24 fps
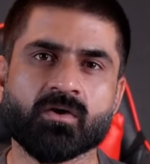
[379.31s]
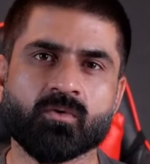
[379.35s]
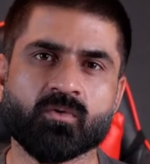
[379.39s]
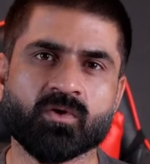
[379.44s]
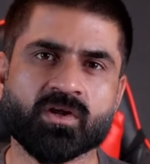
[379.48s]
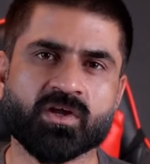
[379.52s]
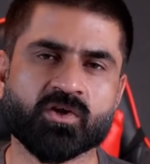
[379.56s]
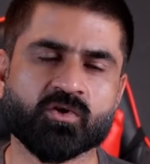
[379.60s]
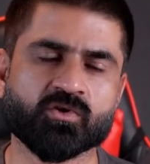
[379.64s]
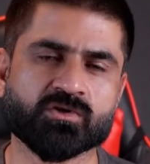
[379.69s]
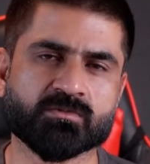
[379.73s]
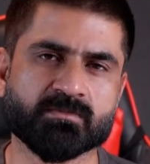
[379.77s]

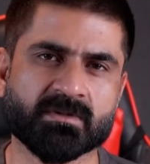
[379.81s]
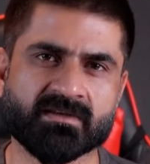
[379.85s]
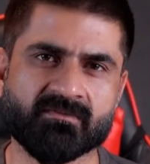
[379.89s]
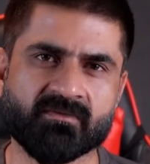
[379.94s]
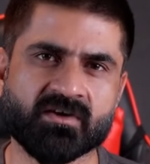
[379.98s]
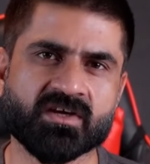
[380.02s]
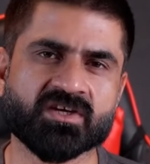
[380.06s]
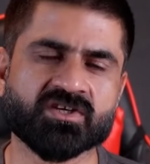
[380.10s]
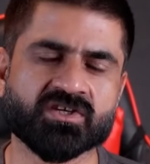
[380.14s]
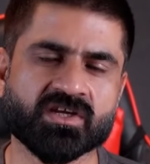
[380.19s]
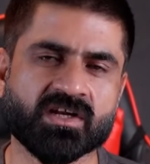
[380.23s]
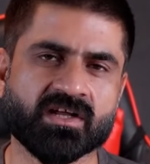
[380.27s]
उनकी जो
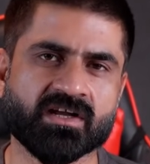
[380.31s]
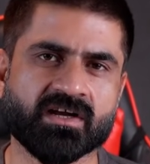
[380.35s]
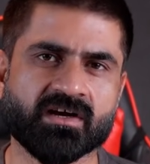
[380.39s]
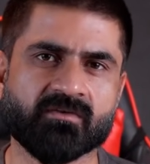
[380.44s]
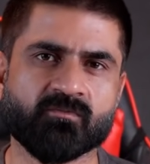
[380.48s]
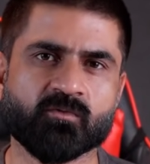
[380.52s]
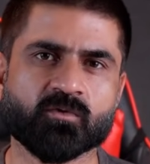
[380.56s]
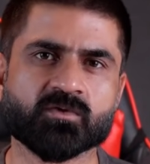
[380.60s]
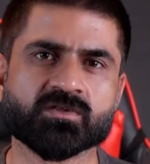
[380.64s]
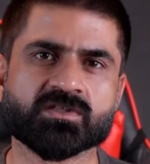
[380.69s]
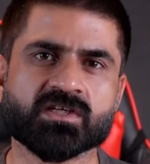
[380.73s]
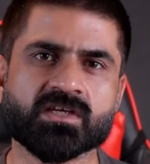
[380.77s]
स्पेसिफिकेशन है
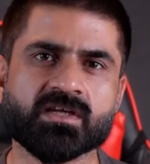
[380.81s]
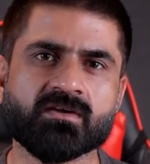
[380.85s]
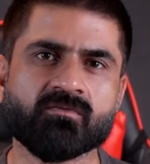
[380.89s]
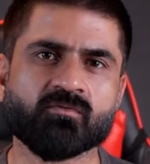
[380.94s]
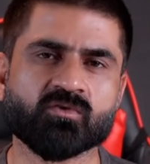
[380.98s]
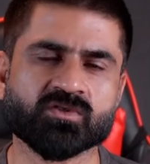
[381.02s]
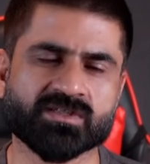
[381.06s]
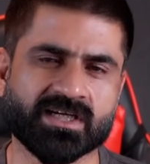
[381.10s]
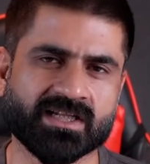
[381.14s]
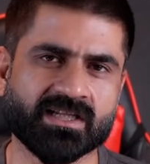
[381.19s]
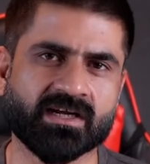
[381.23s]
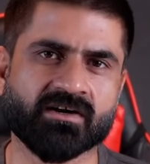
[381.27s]
किट फोन्स की
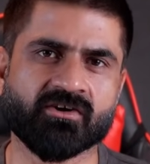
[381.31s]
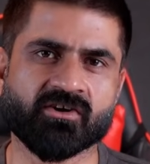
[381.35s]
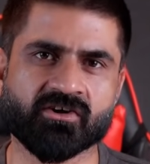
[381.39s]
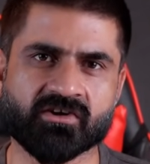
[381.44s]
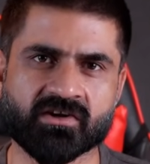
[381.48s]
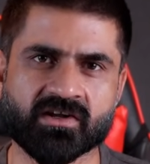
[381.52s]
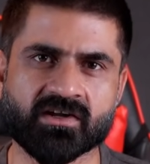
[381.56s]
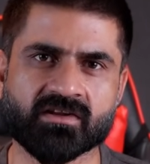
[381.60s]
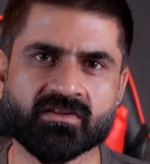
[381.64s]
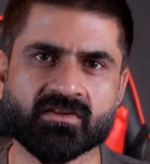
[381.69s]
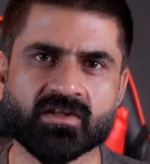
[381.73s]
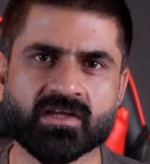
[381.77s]
वो ज़्यादा
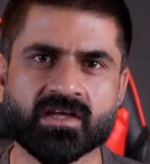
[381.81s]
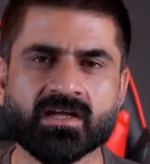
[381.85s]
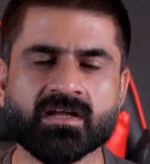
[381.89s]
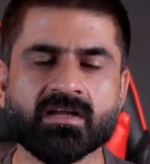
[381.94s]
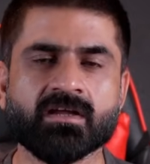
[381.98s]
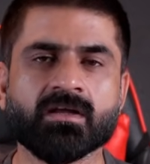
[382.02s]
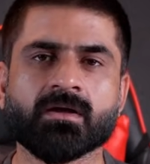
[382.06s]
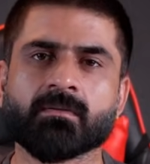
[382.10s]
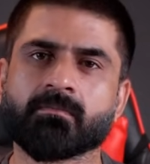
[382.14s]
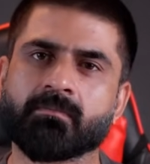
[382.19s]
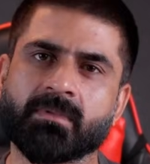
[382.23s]
अट्रैक्ट करती हैं